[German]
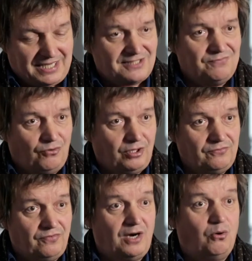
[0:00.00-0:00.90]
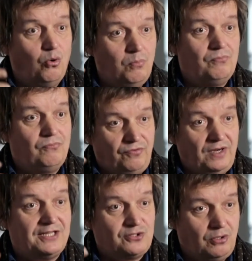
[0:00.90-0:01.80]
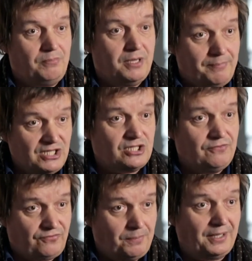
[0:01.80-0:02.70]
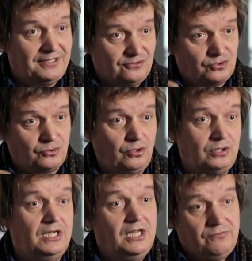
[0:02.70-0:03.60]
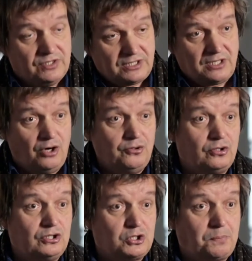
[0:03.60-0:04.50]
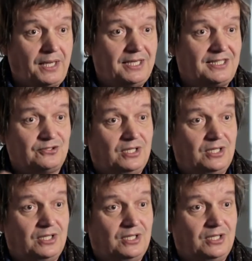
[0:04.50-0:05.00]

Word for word: belassen worden war, um vielleicht noch mehr Menschen verbrennen zu können, wird dann auch noch gesprengt.